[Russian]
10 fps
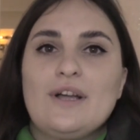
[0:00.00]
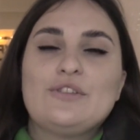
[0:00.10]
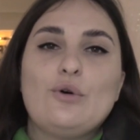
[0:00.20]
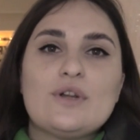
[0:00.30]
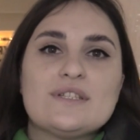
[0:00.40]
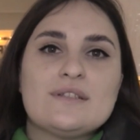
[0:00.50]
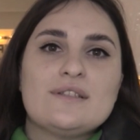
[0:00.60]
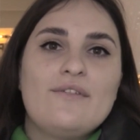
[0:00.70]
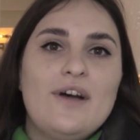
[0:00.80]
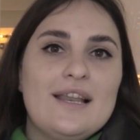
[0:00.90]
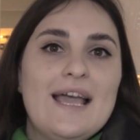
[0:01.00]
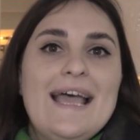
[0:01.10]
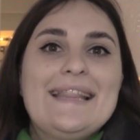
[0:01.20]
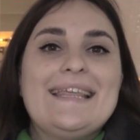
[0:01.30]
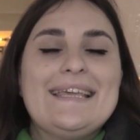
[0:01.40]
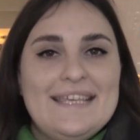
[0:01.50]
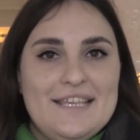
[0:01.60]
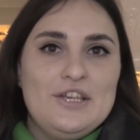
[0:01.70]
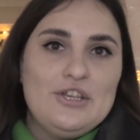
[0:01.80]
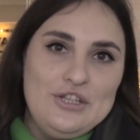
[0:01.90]
которые создавали
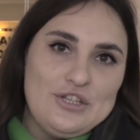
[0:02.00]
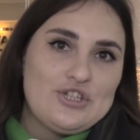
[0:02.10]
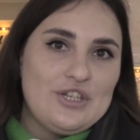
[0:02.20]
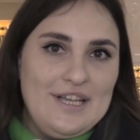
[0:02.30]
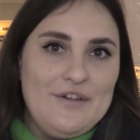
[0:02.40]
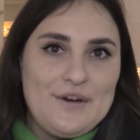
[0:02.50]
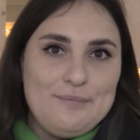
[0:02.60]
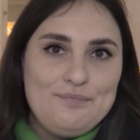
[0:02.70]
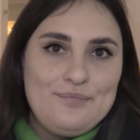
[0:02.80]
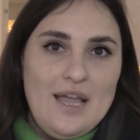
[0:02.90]
такие киношедевры.